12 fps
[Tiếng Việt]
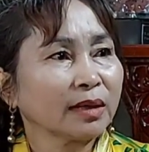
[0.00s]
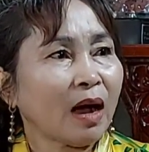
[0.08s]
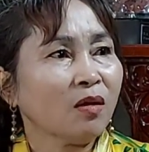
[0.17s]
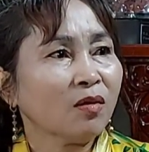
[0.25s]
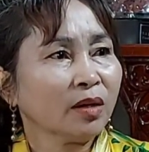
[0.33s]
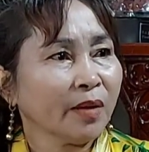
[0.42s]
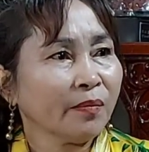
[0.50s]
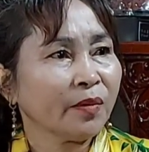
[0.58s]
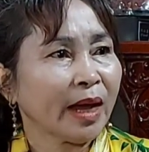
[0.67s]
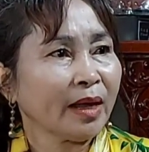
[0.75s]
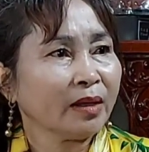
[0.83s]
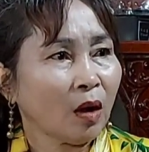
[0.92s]
tạo nghiệp
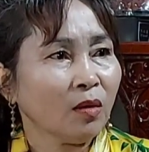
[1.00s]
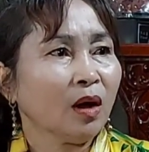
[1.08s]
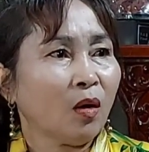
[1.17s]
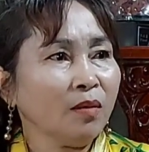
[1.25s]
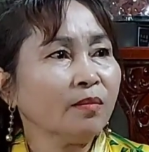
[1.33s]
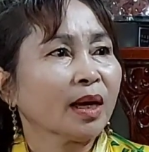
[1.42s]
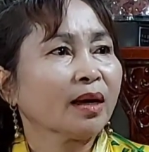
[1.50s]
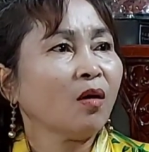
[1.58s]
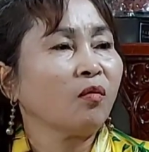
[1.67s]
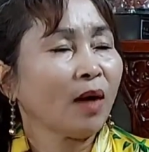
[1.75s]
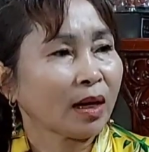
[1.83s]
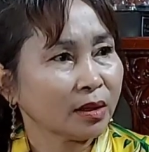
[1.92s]
dày tội lỗi mà
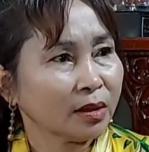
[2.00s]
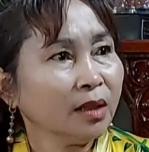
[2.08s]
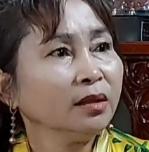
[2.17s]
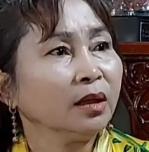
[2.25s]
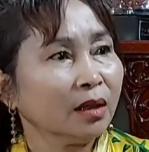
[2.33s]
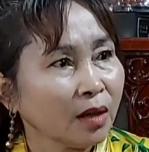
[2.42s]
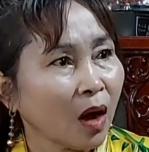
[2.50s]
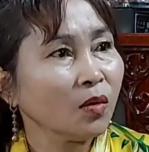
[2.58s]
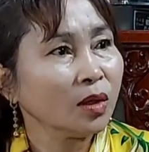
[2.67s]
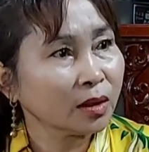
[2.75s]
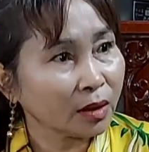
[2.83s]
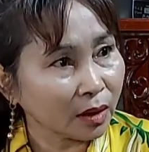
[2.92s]
cầu Phật chứng nữa,
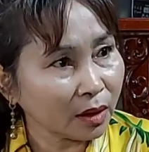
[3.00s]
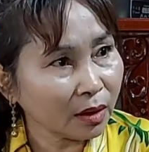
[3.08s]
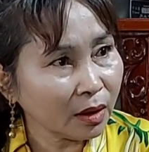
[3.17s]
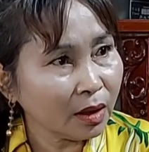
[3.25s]
độ được nữa.